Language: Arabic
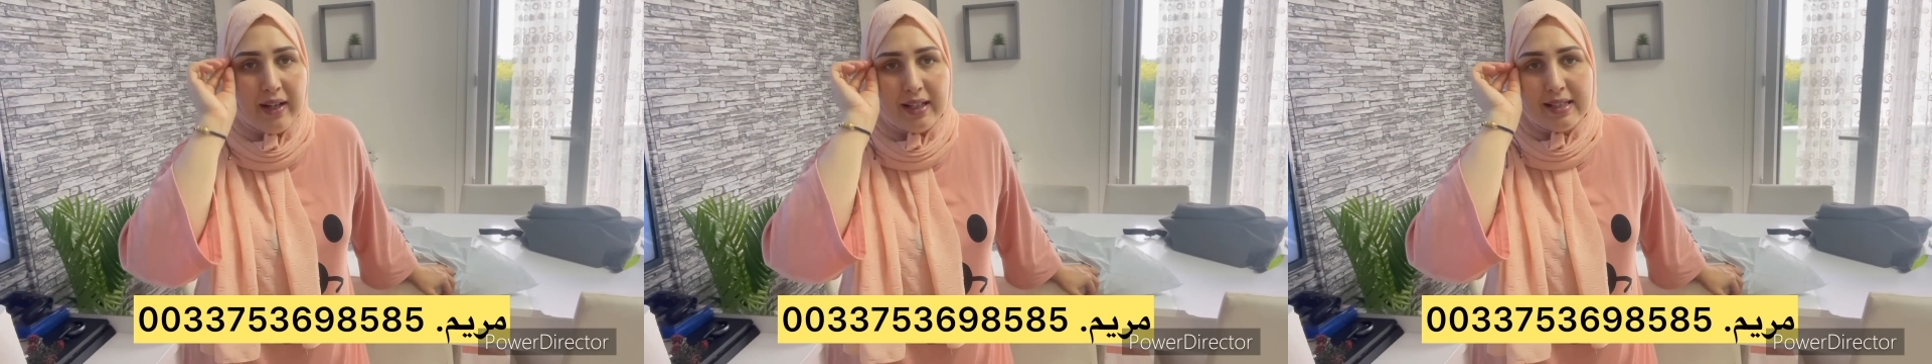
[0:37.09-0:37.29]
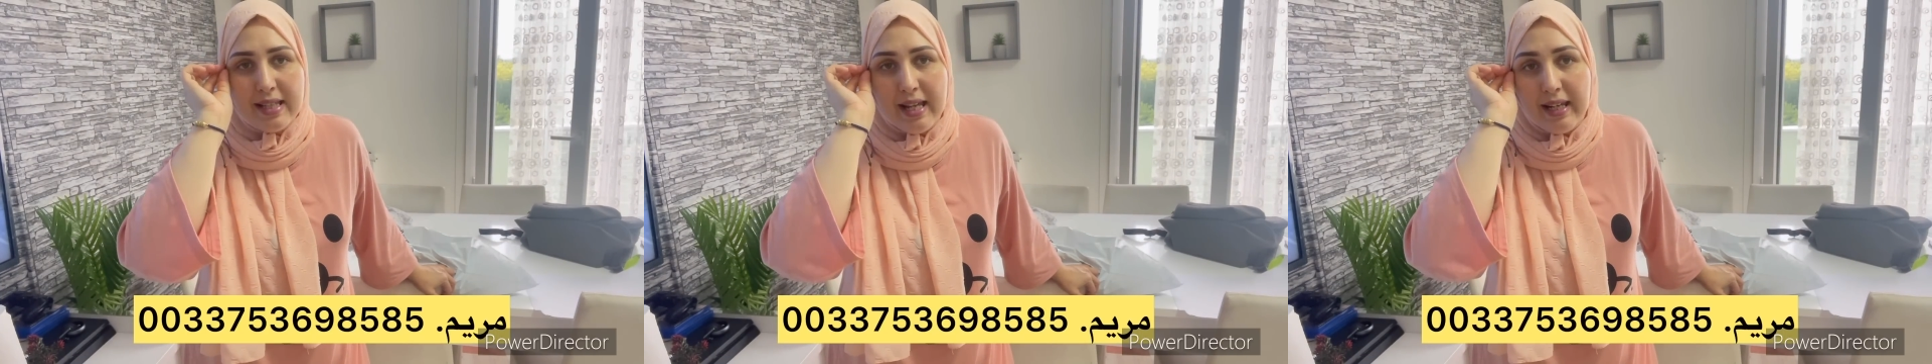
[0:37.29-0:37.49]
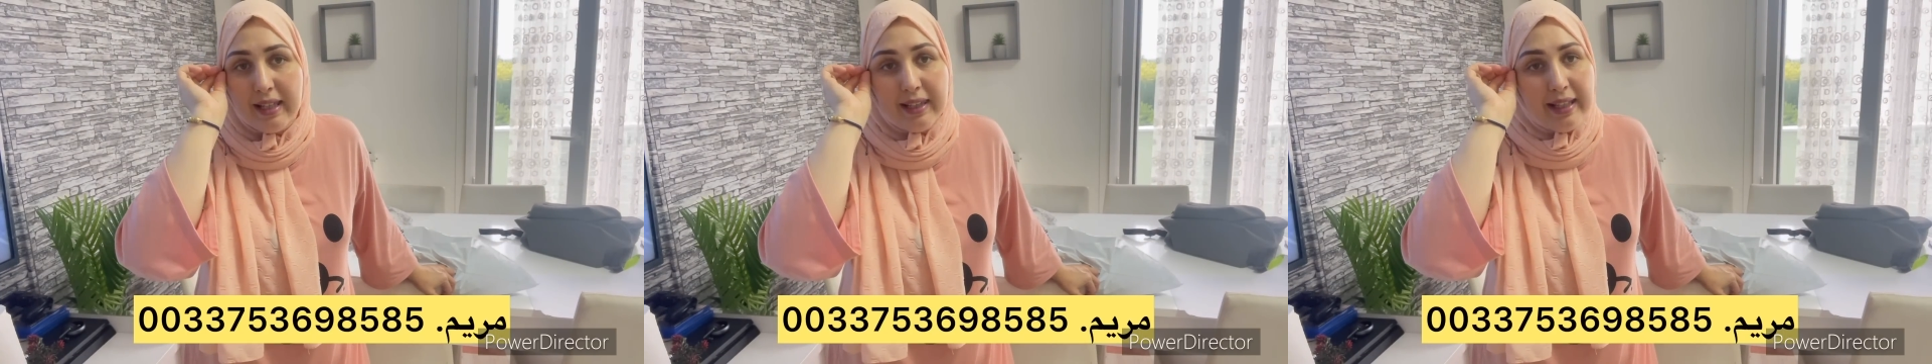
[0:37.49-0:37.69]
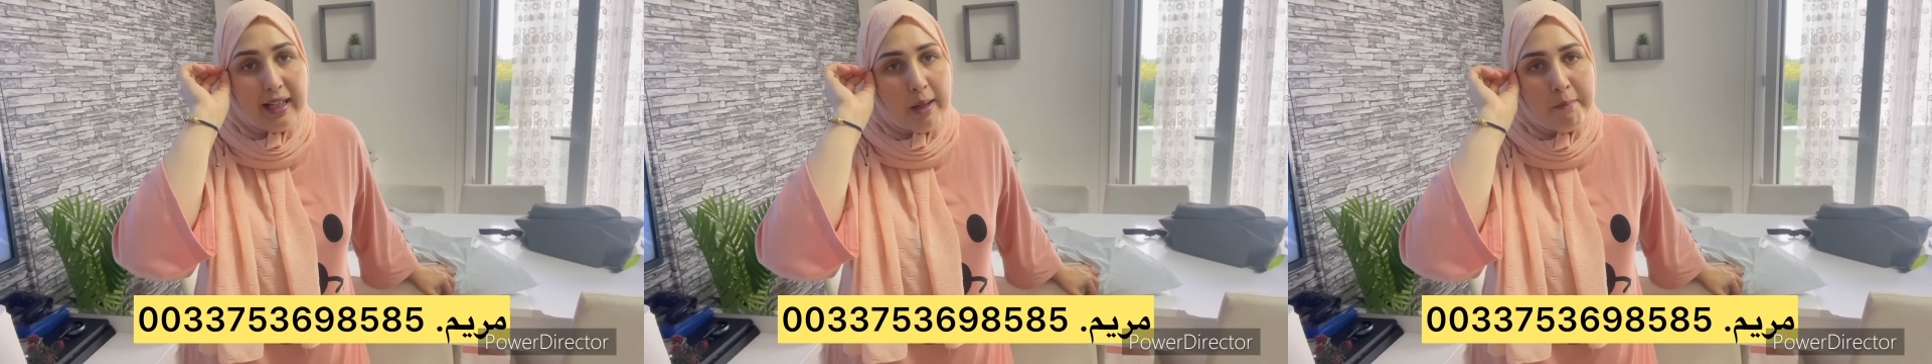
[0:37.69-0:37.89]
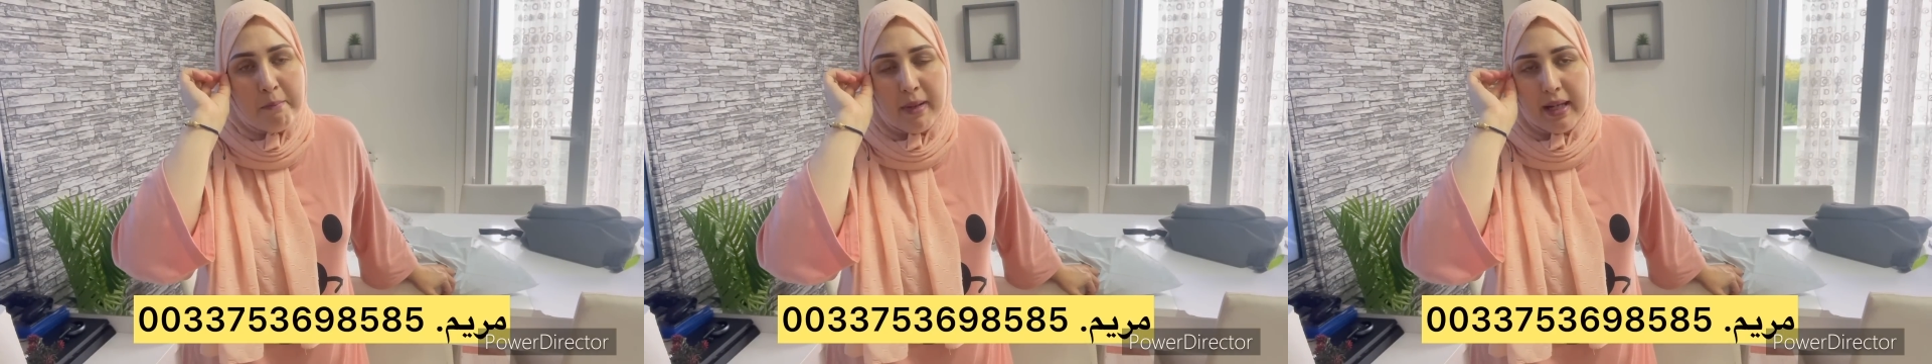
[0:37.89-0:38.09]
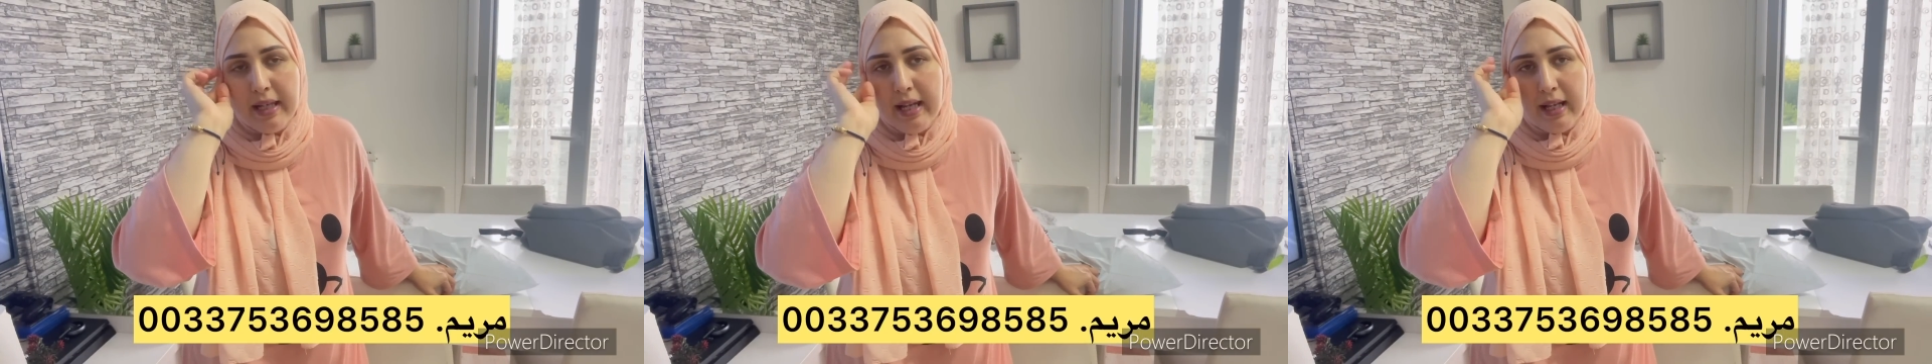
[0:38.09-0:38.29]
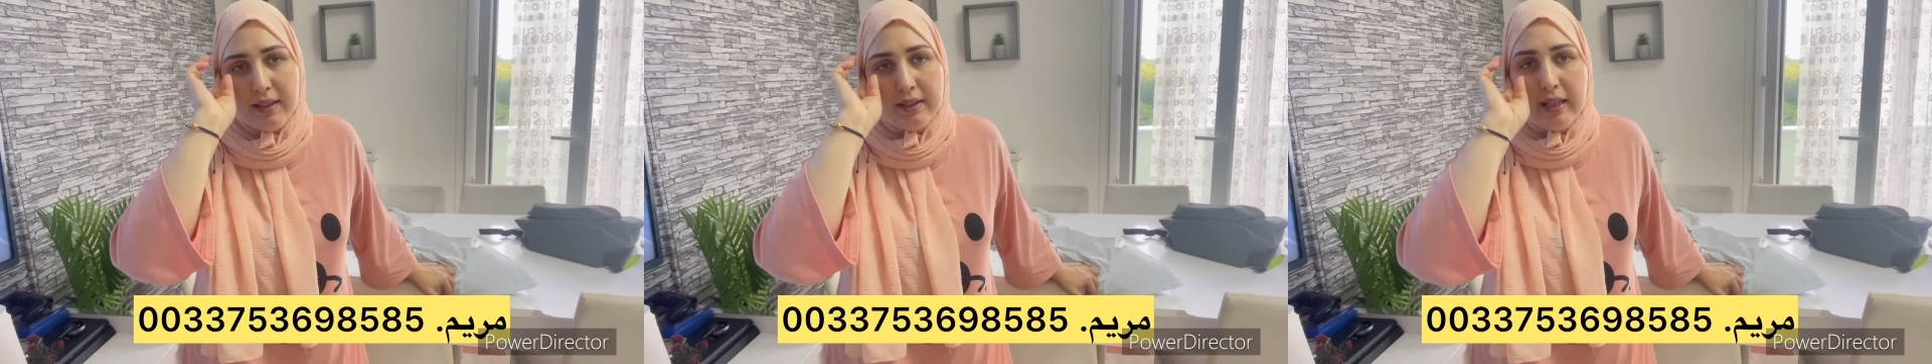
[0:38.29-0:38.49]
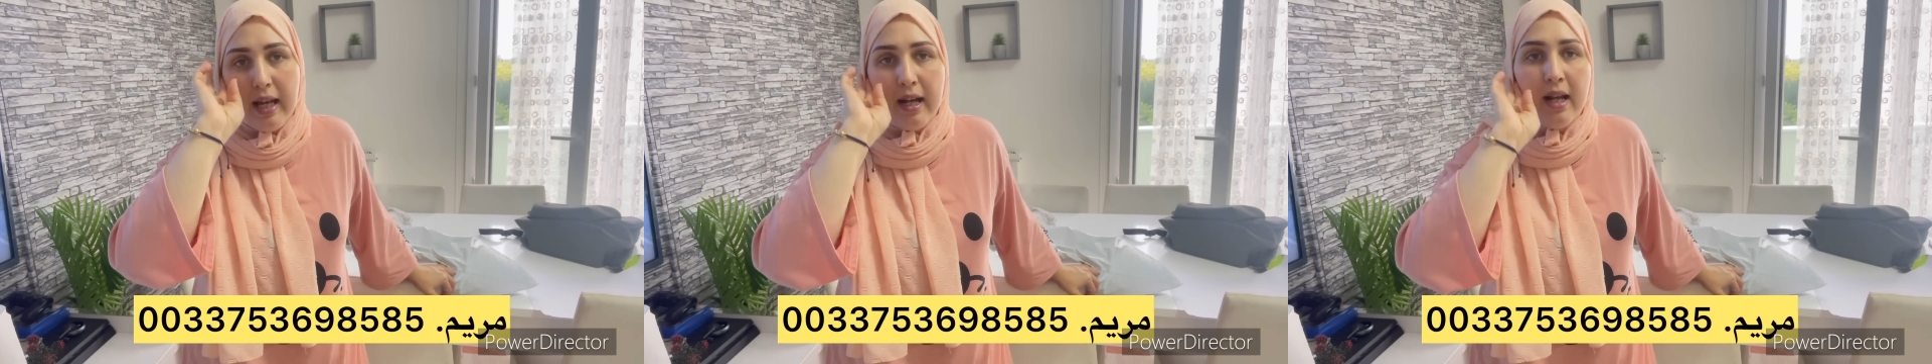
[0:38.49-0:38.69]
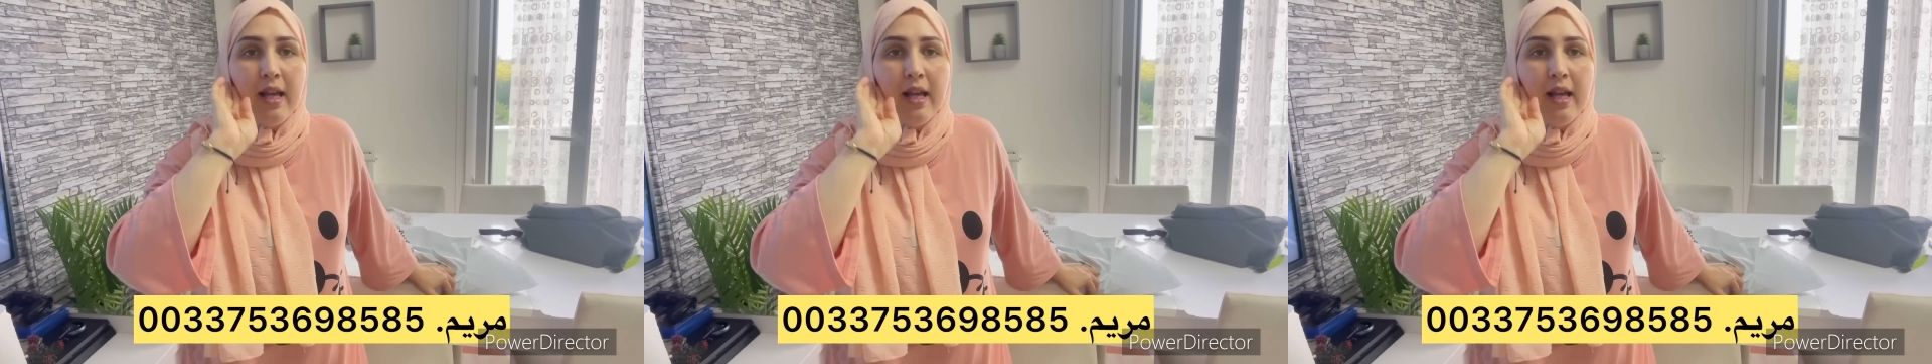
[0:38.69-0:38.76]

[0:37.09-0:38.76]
غزاله الله يعمر ليها الدار